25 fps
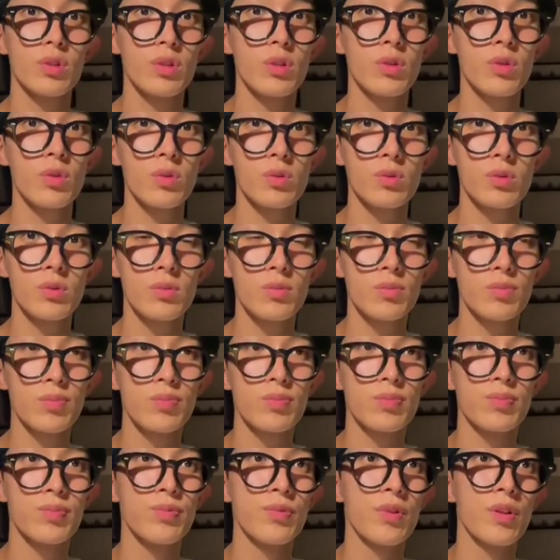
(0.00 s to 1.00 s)
그러고
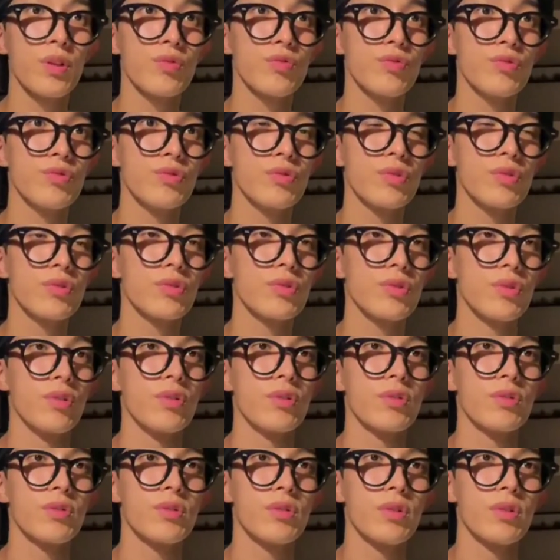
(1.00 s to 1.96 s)
보내고 있었어요.